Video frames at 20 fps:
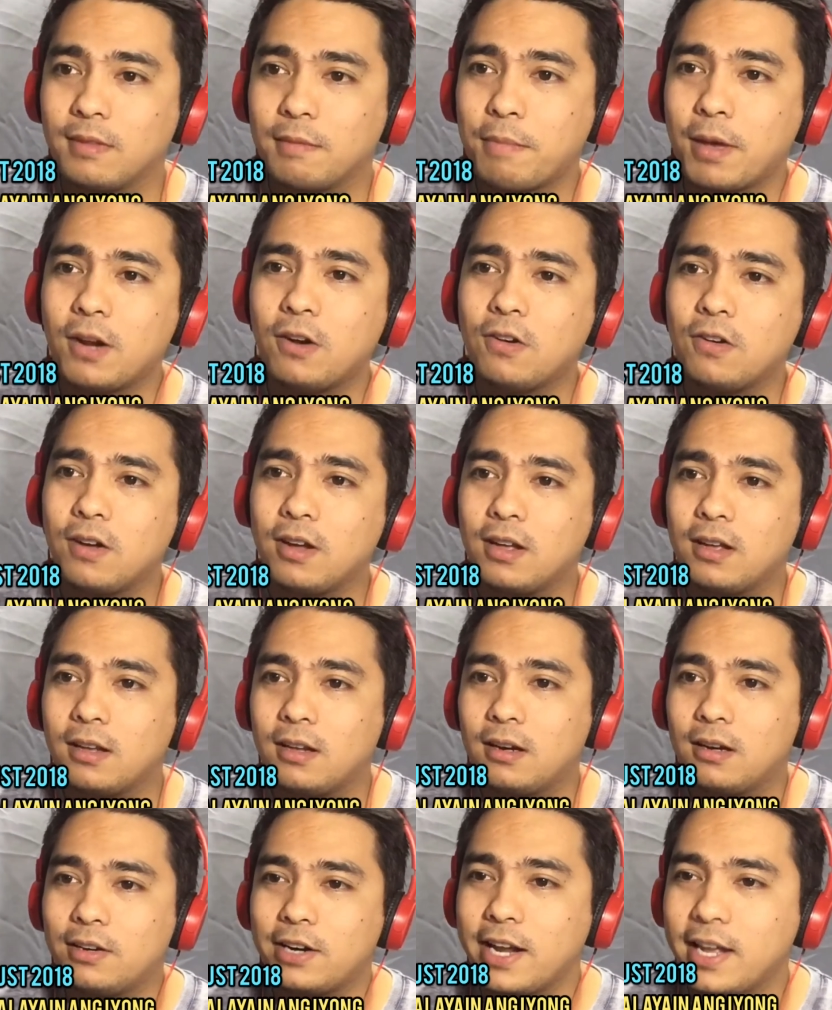Pero,
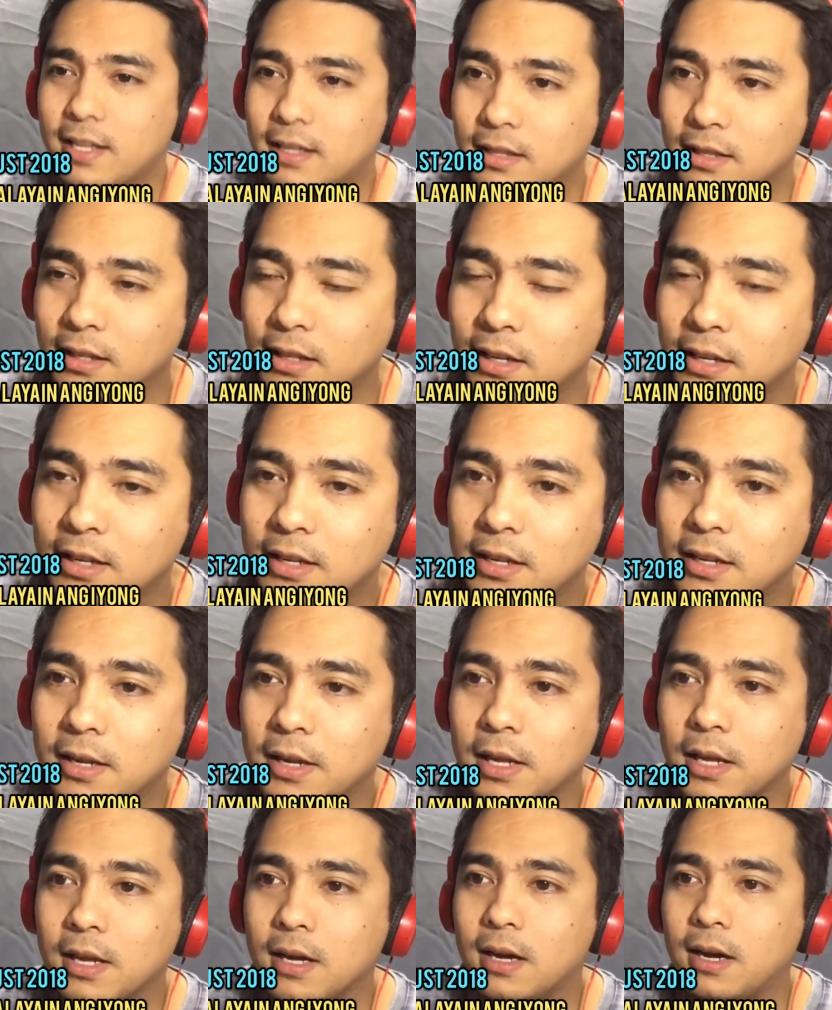Red,
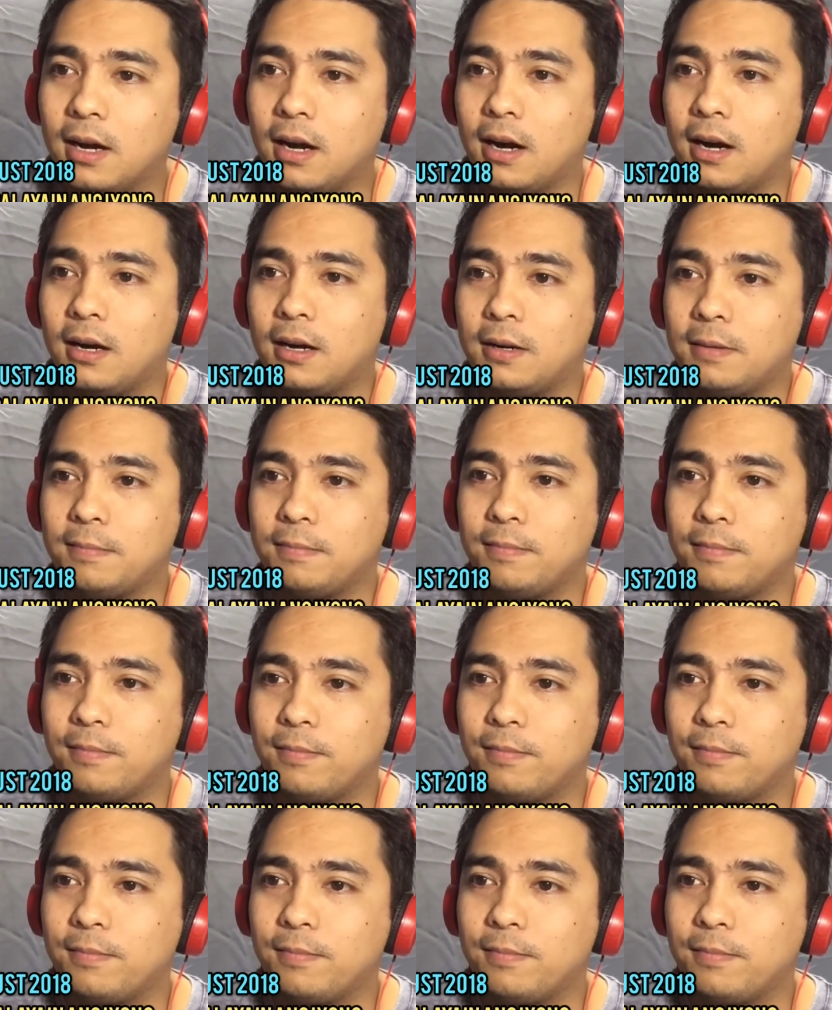um,